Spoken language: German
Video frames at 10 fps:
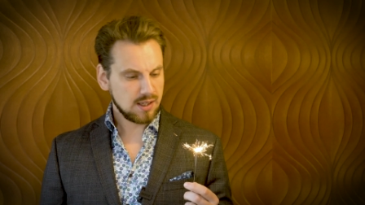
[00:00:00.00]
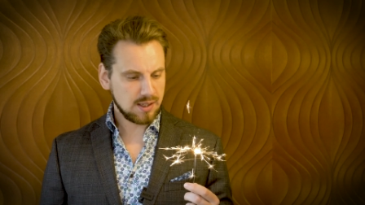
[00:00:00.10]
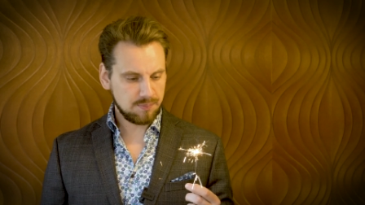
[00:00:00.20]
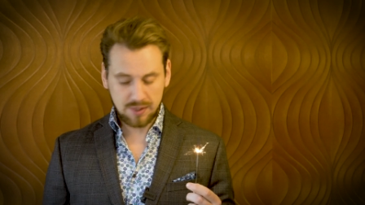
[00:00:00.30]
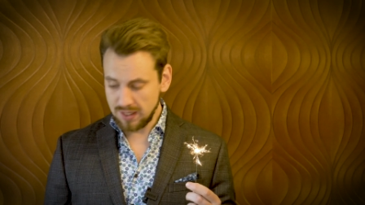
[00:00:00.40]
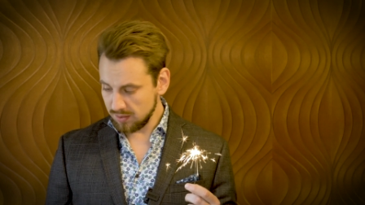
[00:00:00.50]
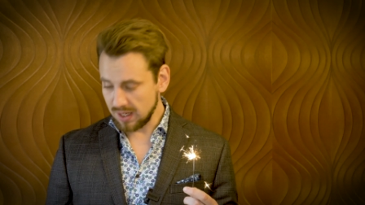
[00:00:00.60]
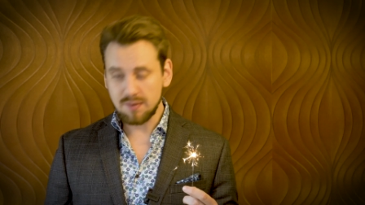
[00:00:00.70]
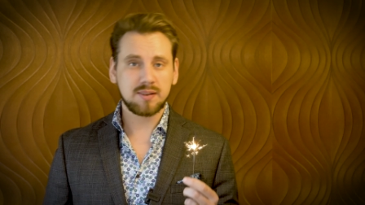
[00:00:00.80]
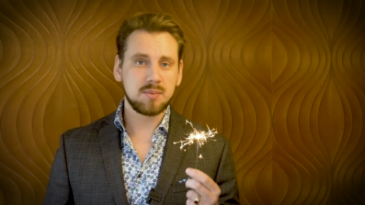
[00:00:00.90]
Ähm, genau,
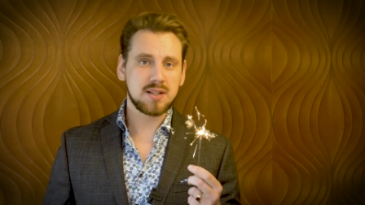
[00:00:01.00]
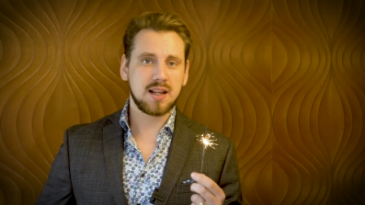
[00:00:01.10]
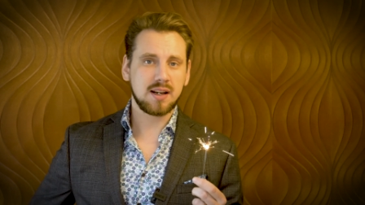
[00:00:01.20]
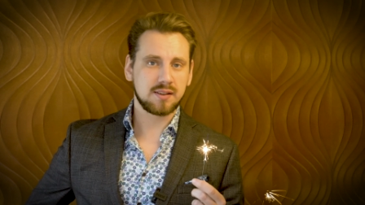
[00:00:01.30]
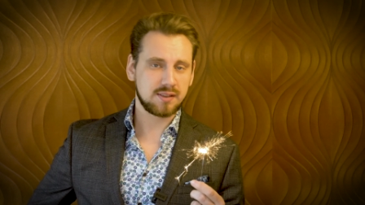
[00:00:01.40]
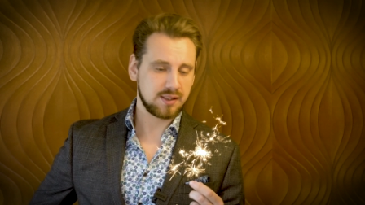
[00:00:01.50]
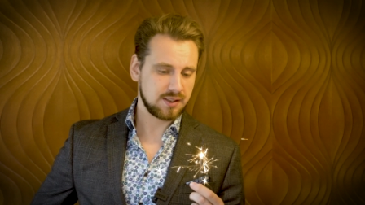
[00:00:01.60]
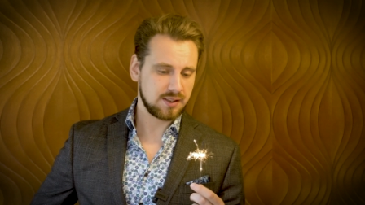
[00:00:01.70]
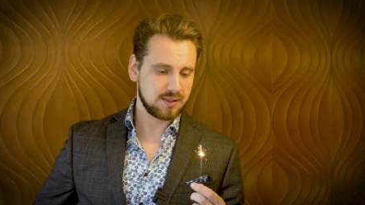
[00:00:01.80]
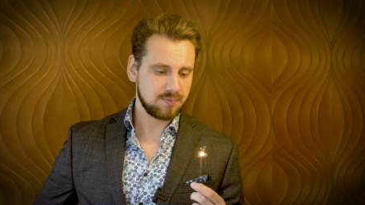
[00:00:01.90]
ja, was habe ich gelernt
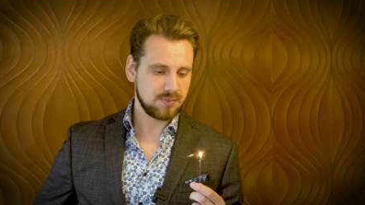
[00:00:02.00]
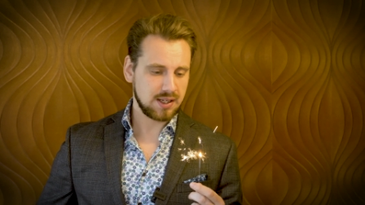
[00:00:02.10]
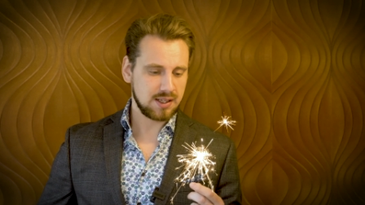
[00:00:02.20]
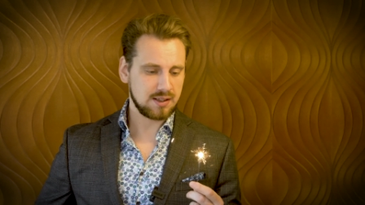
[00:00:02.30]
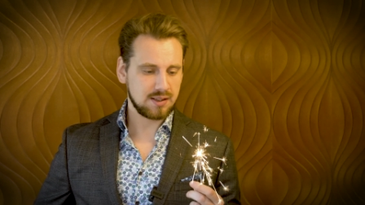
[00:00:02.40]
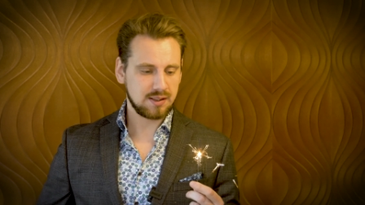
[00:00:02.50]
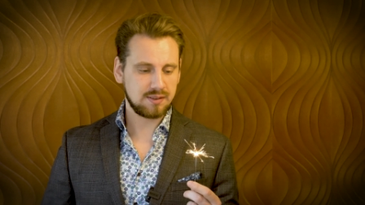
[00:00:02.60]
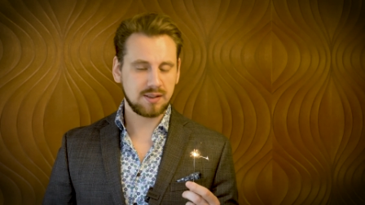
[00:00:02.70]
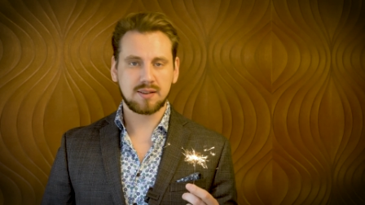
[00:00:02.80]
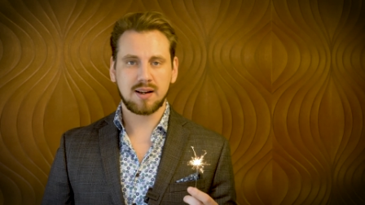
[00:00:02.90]
ähm, in
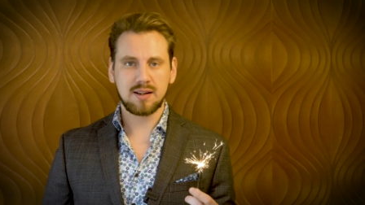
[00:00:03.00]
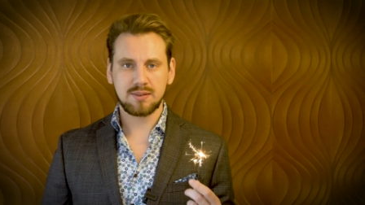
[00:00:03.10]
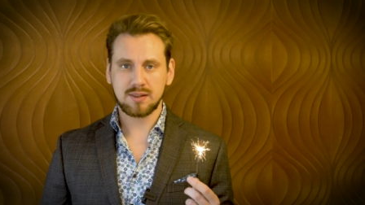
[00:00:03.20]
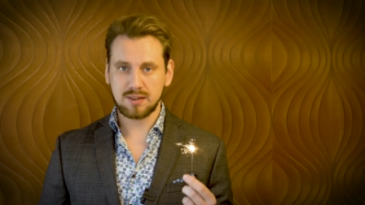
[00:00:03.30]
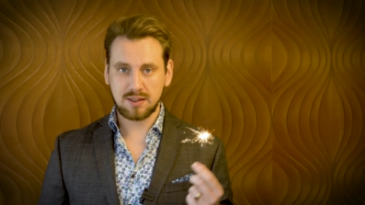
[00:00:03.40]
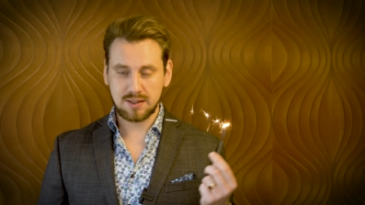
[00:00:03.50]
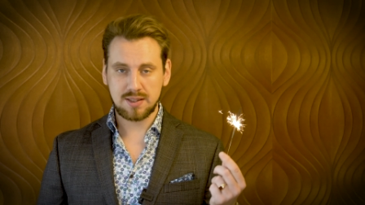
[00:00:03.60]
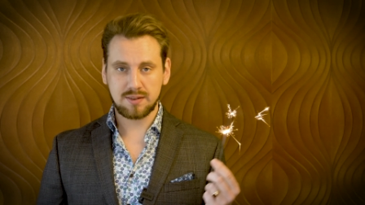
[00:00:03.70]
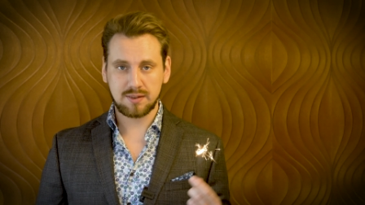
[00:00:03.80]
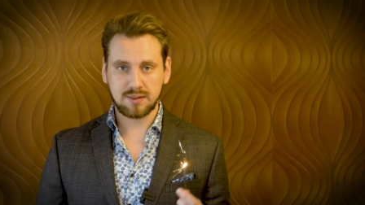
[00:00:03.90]
dieser Zeit, in der ich
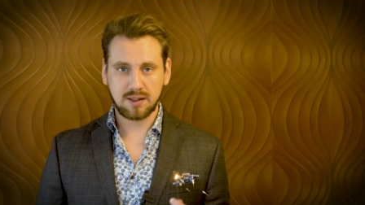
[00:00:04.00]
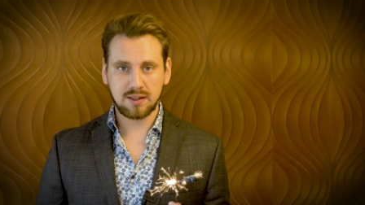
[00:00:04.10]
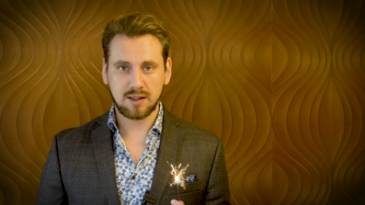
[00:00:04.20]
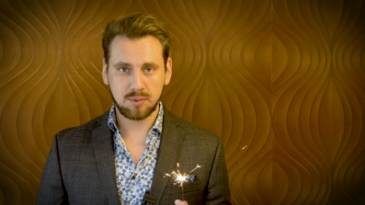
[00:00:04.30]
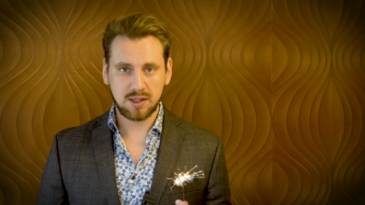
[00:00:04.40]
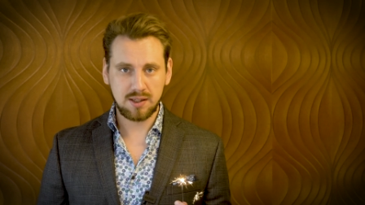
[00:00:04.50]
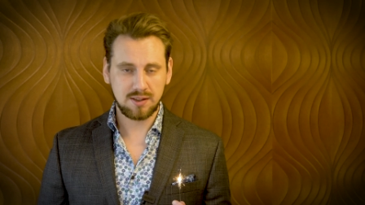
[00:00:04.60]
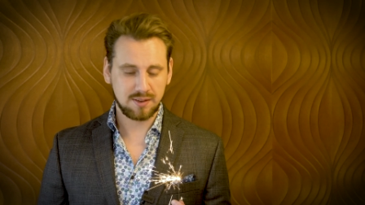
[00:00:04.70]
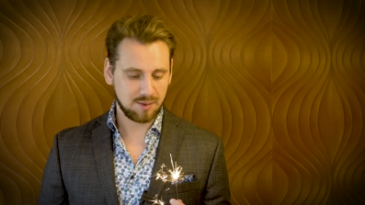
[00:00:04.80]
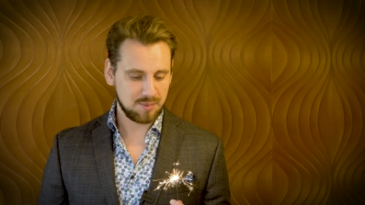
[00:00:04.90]
jetzt diese 300
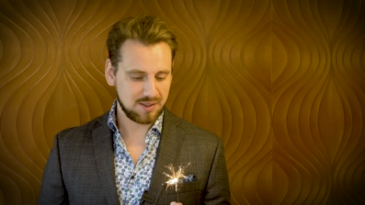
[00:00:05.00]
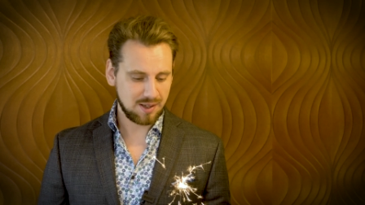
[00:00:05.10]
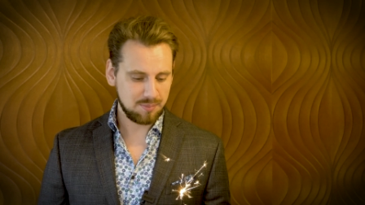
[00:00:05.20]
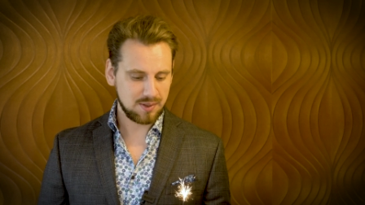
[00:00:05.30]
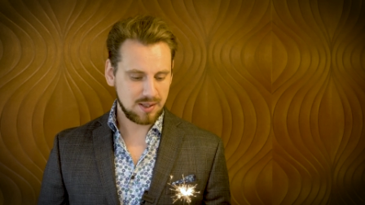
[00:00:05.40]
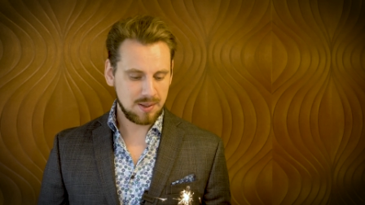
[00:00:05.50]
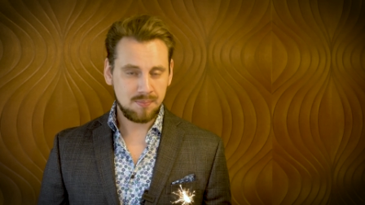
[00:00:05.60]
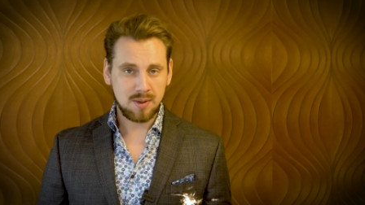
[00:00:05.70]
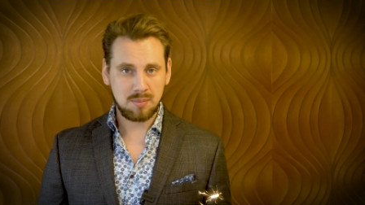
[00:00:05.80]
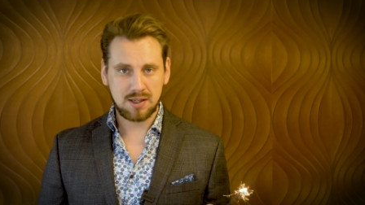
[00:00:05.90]
Abonnenten gesammelt habe,
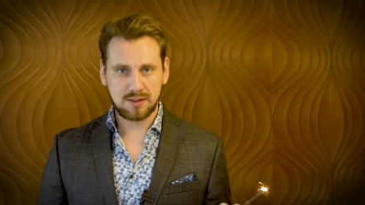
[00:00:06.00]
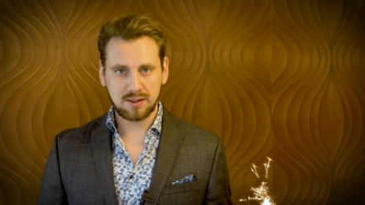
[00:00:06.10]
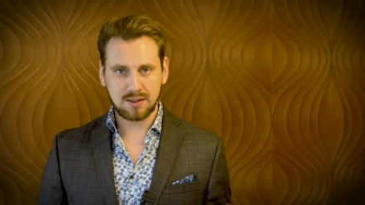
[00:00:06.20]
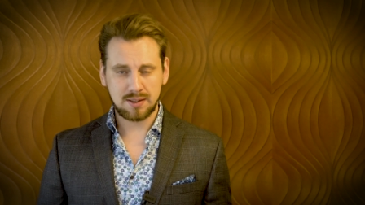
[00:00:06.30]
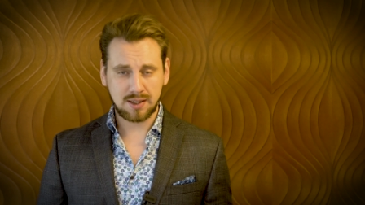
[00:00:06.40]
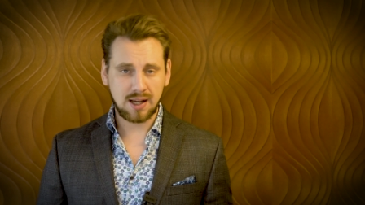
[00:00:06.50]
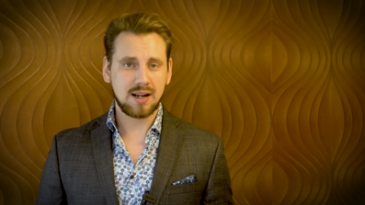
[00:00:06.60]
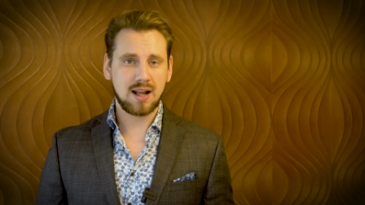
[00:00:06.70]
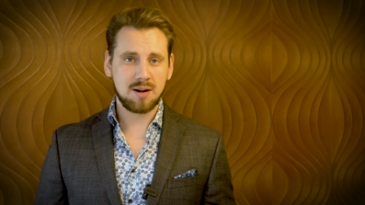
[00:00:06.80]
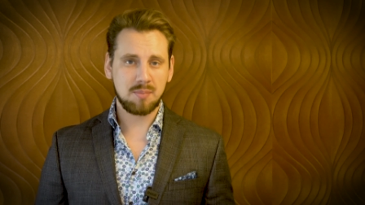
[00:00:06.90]
mit äh,
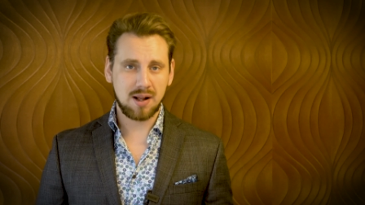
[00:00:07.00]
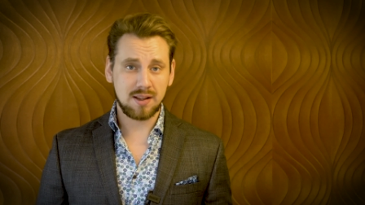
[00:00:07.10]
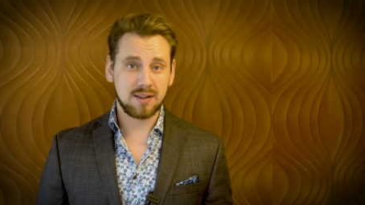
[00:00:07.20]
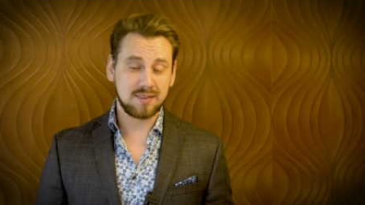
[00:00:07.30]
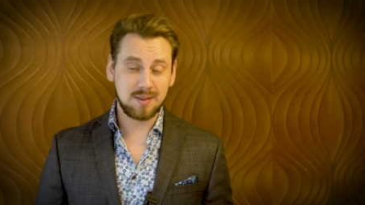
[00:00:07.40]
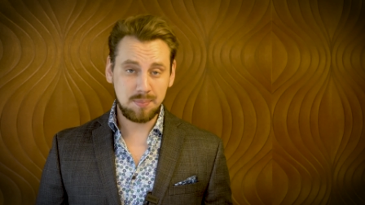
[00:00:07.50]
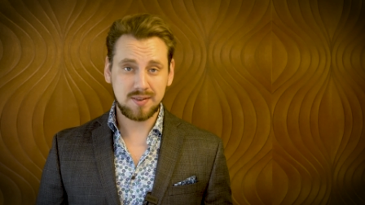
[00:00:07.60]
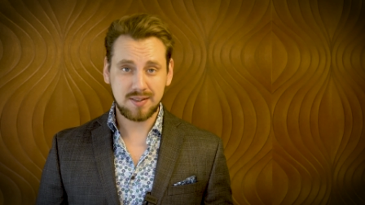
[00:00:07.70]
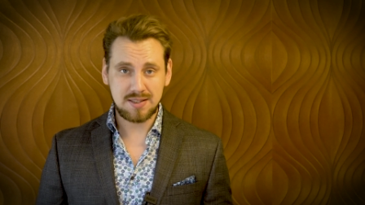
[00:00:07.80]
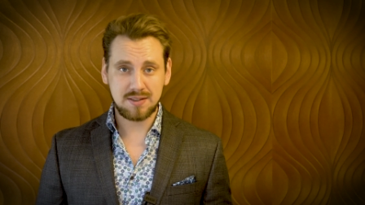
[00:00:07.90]
gerade einmal
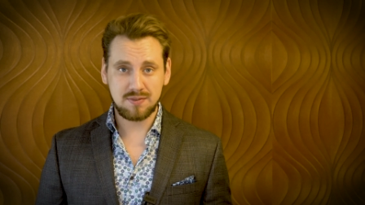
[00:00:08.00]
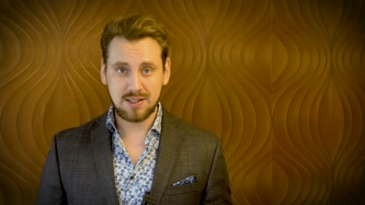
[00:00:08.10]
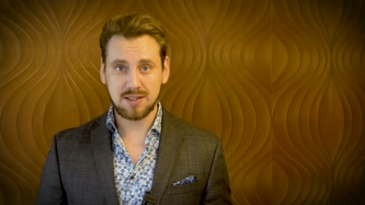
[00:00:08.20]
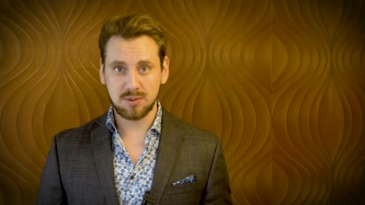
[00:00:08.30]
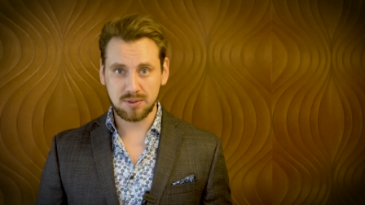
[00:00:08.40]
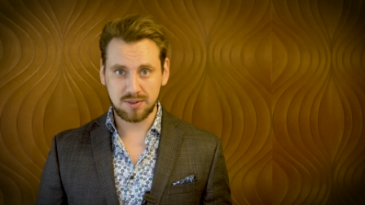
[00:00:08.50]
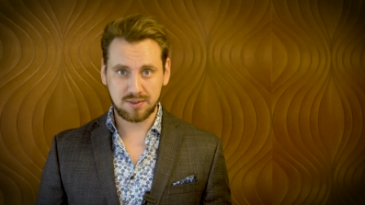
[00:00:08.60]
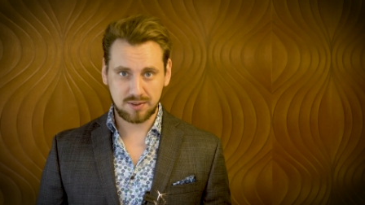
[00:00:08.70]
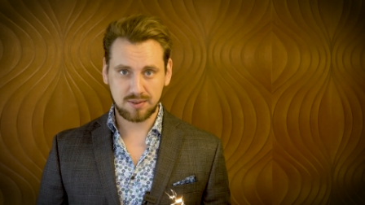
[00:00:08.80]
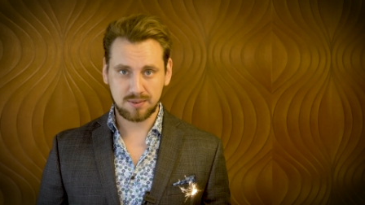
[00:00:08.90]
70
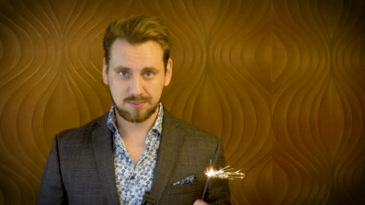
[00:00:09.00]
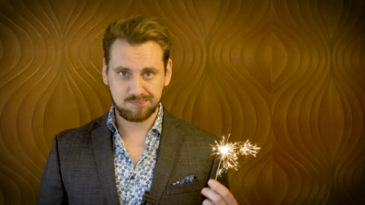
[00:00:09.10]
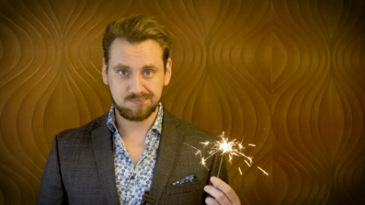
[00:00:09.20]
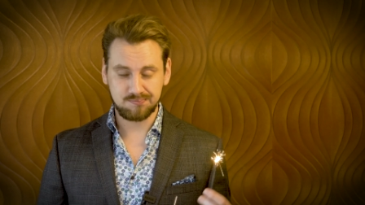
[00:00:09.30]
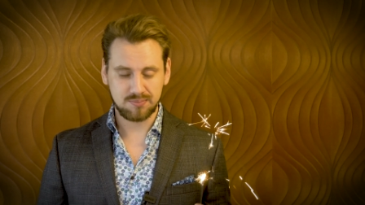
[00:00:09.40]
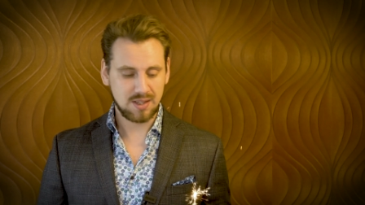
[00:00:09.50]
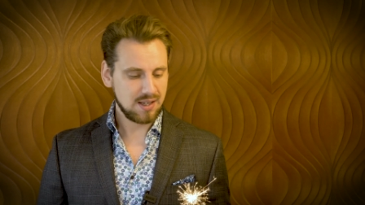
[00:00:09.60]
Videos. Hm.